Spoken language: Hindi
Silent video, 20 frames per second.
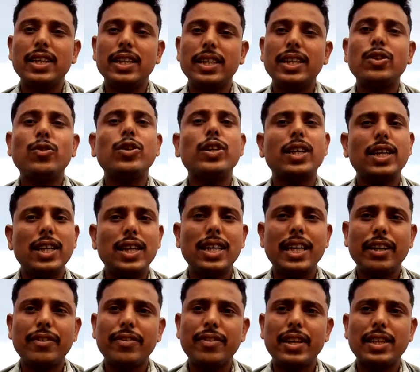यदि कोई रियल
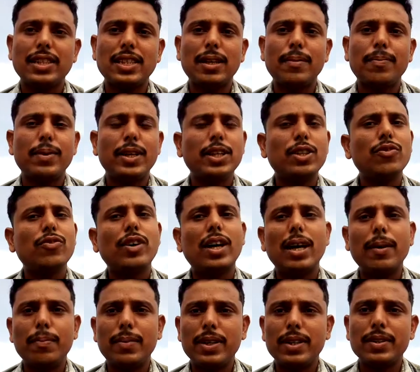लाइफ एग्जाम्पल तो
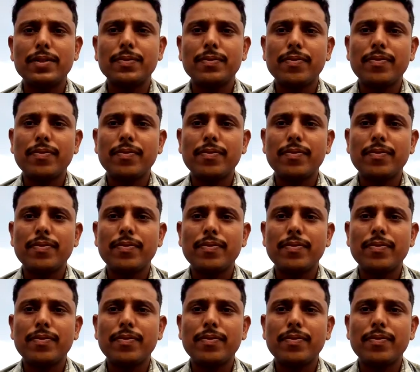वहाँ पर